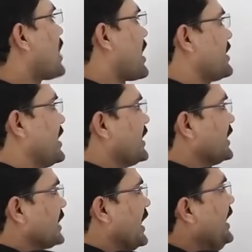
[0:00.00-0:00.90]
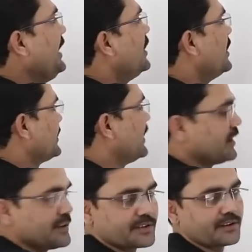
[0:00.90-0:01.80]
द्वारा किया जाता है
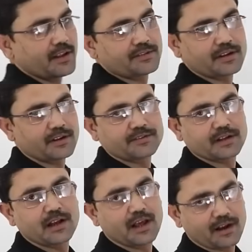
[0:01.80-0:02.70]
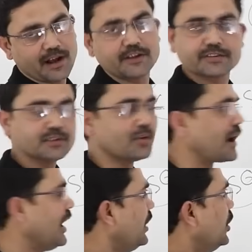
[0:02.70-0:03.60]
सेंट्रल स्टेटिस्टिकल ऑर्गेनाइजेशन
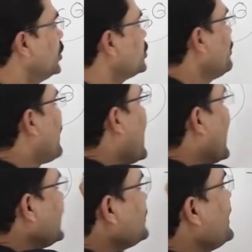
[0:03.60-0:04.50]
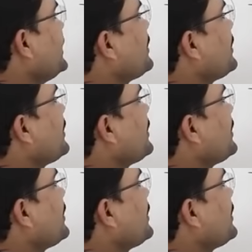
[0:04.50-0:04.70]
द्वारा तो भारत में